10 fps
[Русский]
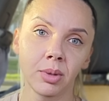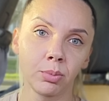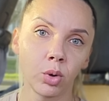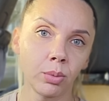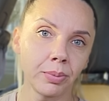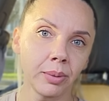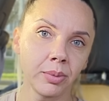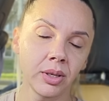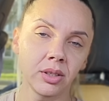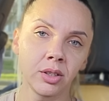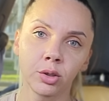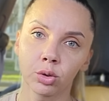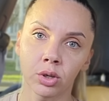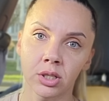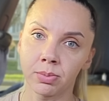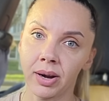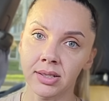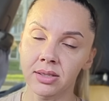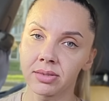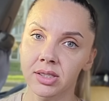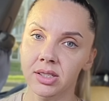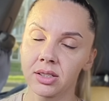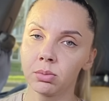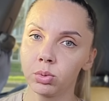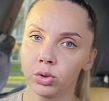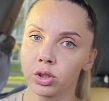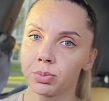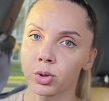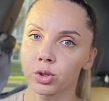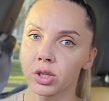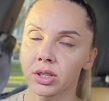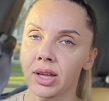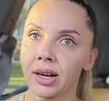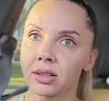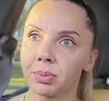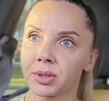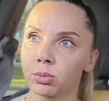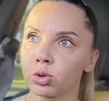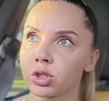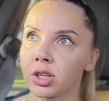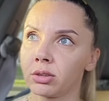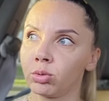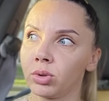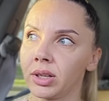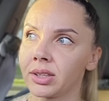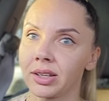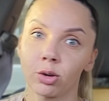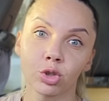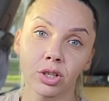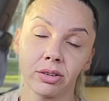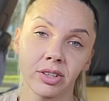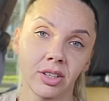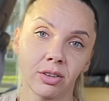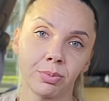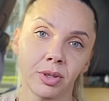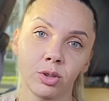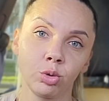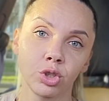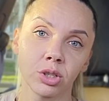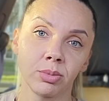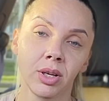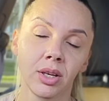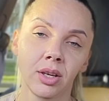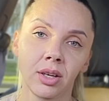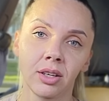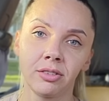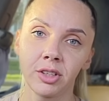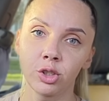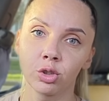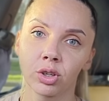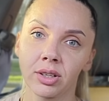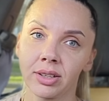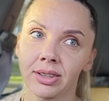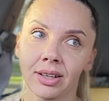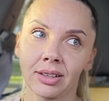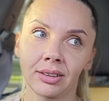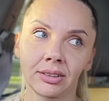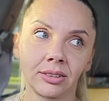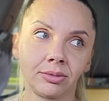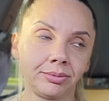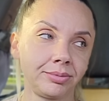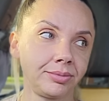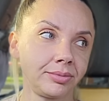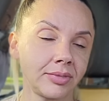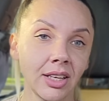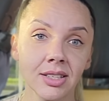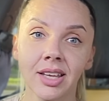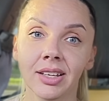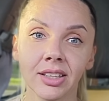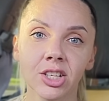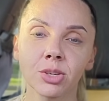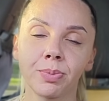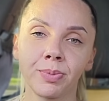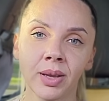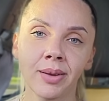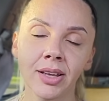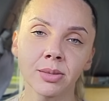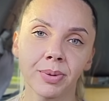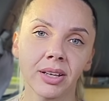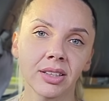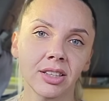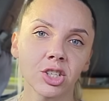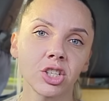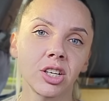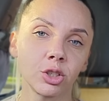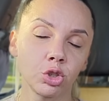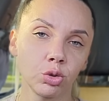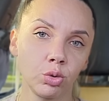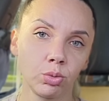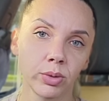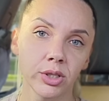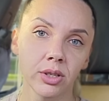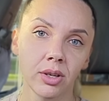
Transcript: бомбами никто разбрасываться не будет просто так, потому что, ну, это я уже говорила в предыдущем видео, это я не знаю, я даже, понимаете, про это даже не хочу думать.